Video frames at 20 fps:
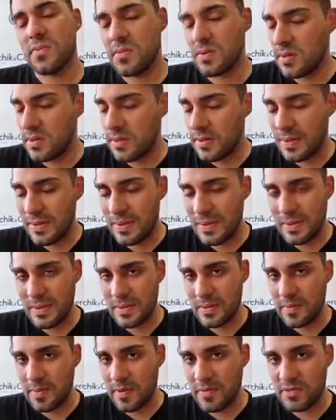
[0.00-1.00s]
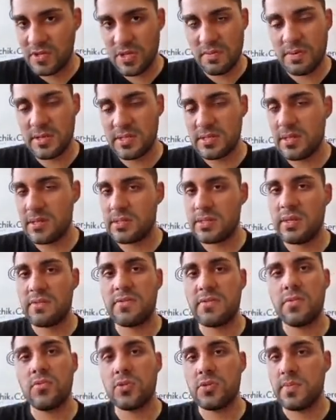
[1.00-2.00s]
э, повышение процентной
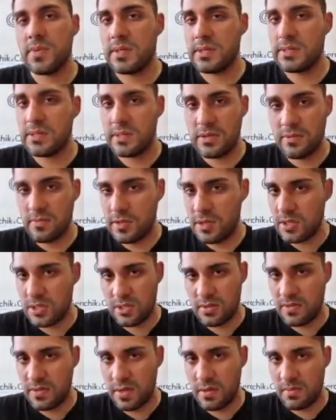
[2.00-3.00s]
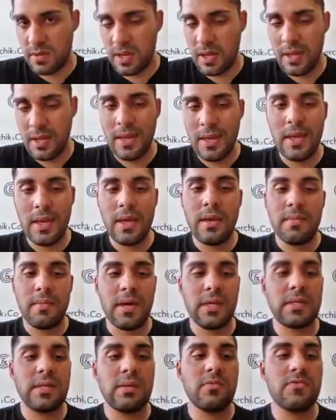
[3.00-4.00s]
ставки может произойти в ближайшее время.
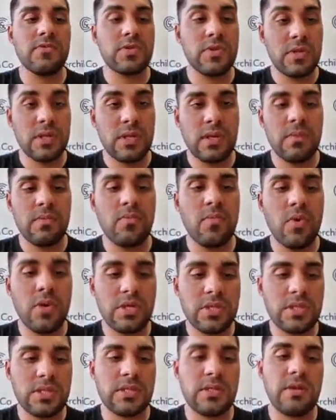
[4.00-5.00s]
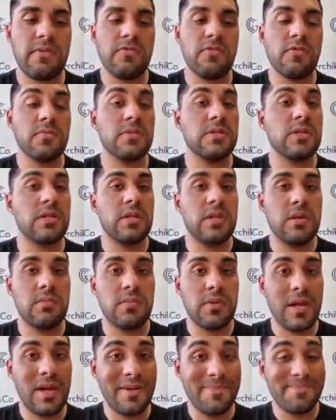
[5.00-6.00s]
Поэтому все-таки больше ставку мы
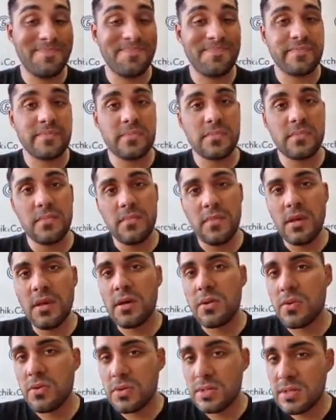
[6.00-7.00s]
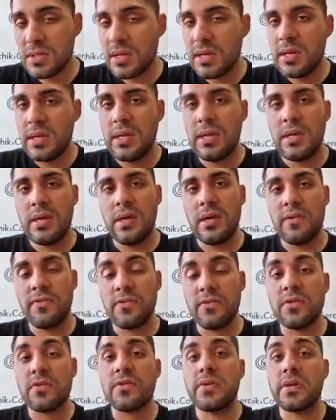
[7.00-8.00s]
делаем на рост э,
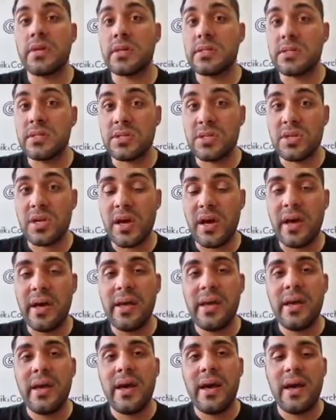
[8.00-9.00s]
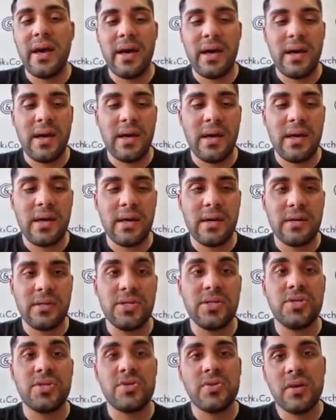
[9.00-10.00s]
фондового рынка США. А
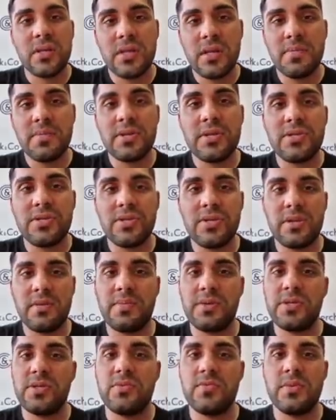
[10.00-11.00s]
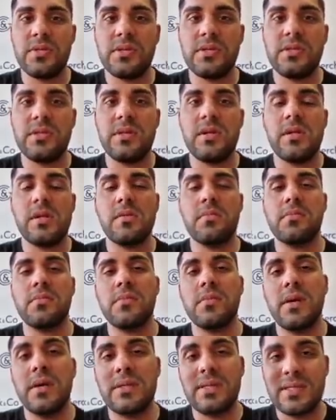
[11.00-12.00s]
еще одна причина, почему мы это делаем,
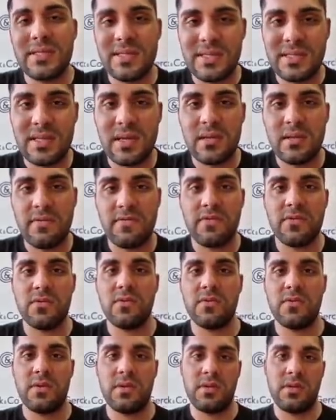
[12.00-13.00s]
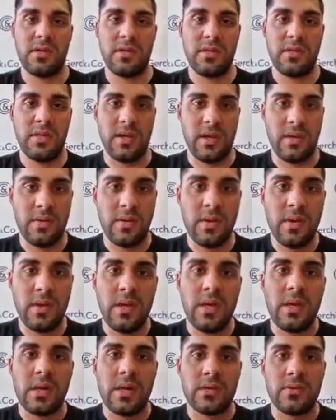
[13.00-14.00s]
это состояние фондового рынка Китая
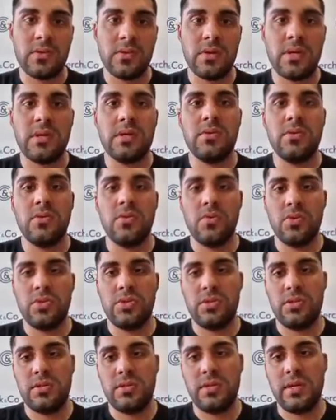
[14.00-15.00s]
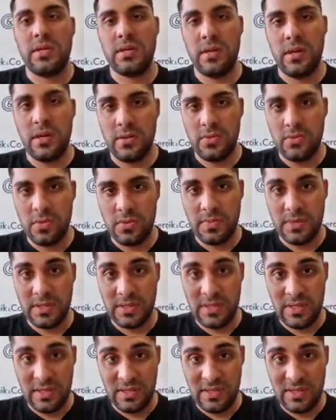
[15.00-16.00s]
которая не очень-то и радует по
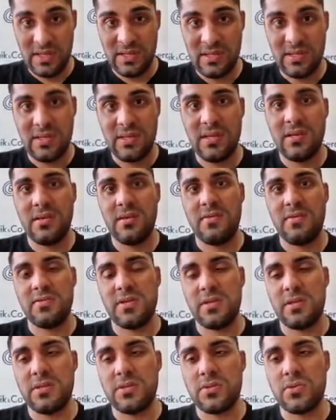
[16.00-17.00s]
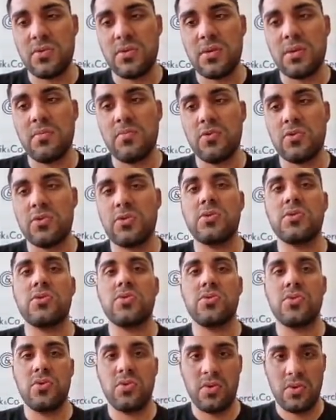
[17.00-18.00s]
сей день и в среднесроке может
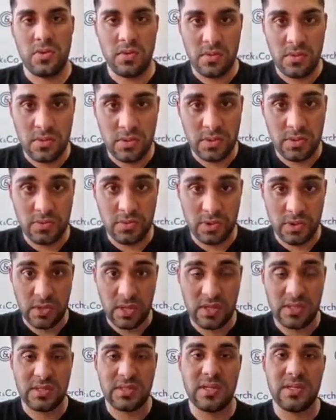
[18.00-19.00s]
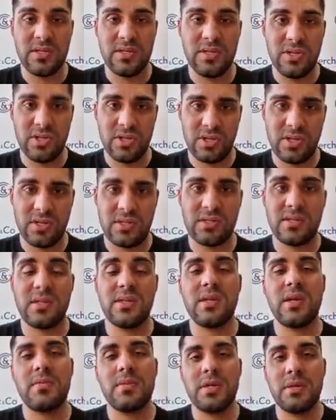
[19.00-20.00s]
еще спускаться ниже.
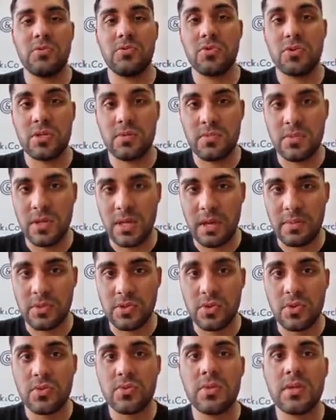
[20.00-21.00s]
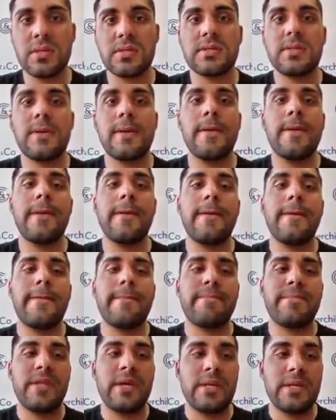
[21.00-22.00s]
Кстати, об этом тоже был обзор у нас,
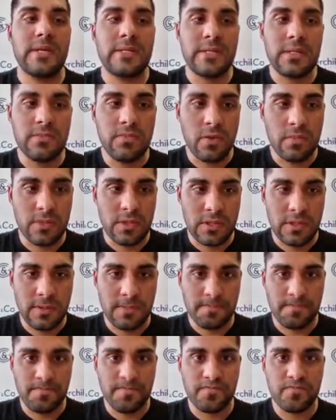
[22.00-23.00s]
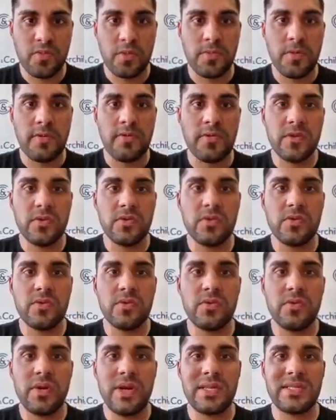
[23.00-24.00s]
э, если помните, по
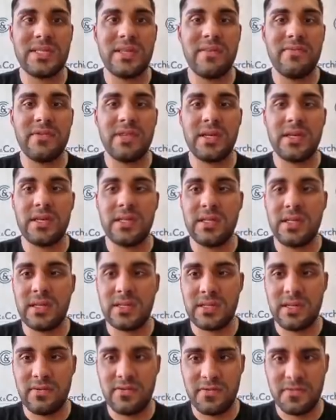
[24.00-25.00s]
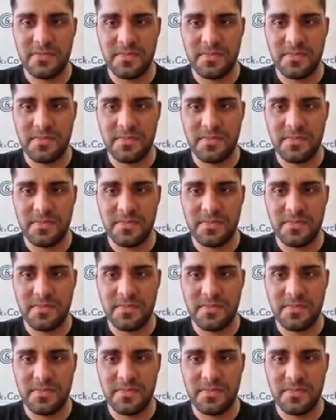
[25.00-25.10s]
поводу основных индексов